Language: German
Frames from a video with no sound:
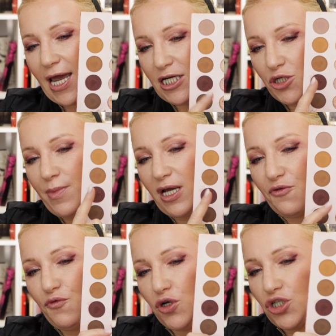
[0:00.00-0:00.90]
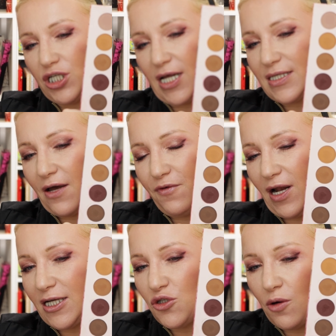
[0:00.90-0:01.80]
hätte ich mir gewünscht, dass er
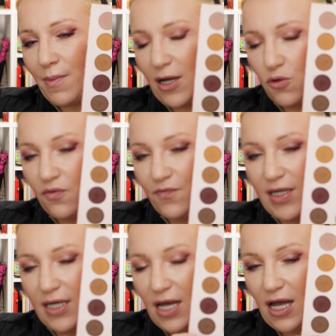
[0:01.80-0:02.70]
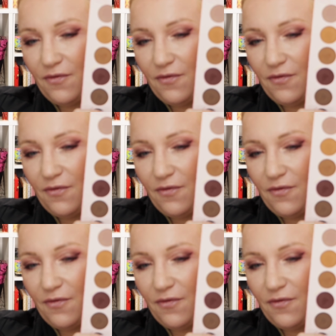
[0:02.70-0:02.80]
vielleicht nochmal irgendwie